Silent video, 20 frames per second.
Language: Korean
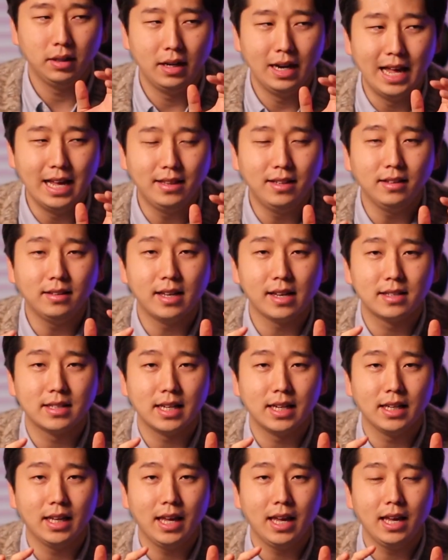레드
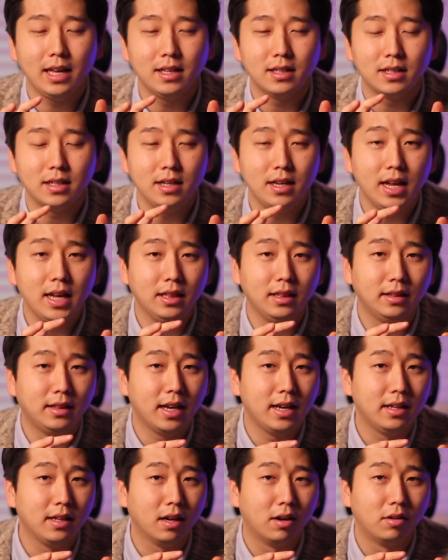색상의 실내
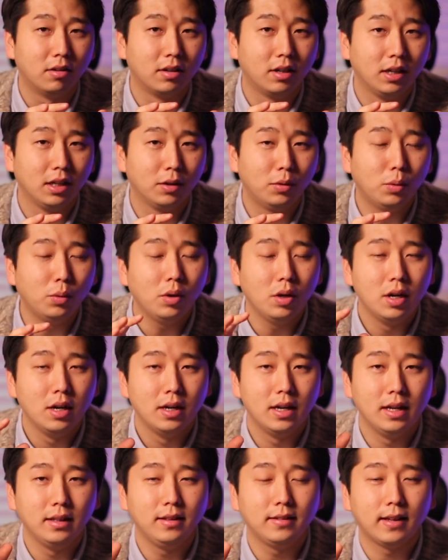인테리어, 그리고
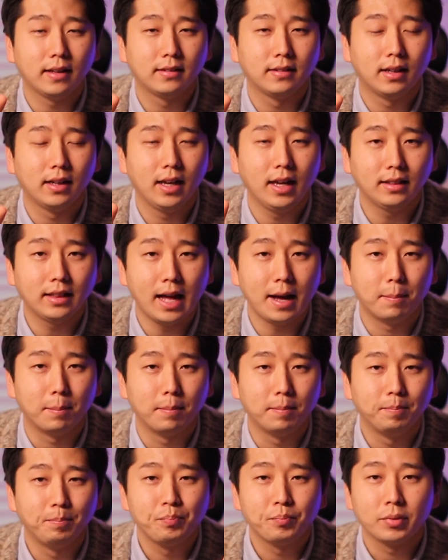레드 색상의 탑,
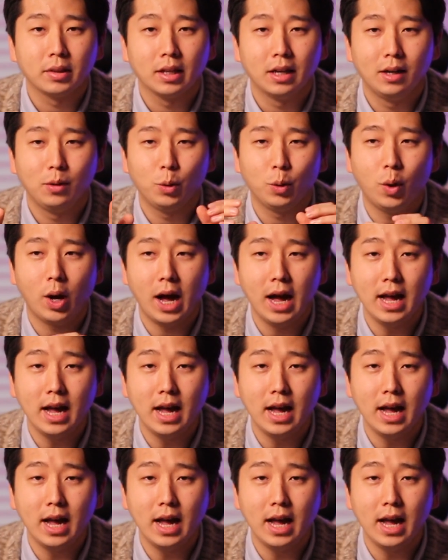그리고